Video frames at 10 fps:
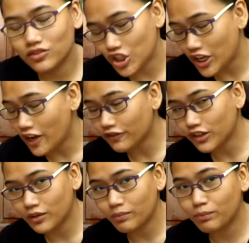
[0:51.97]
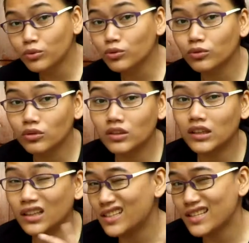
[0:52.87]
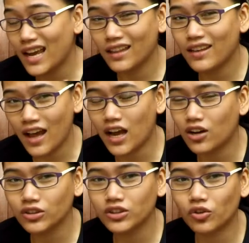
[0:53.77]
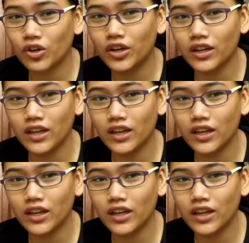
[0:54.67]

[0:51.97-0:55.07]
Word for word: she never pooed inside the house or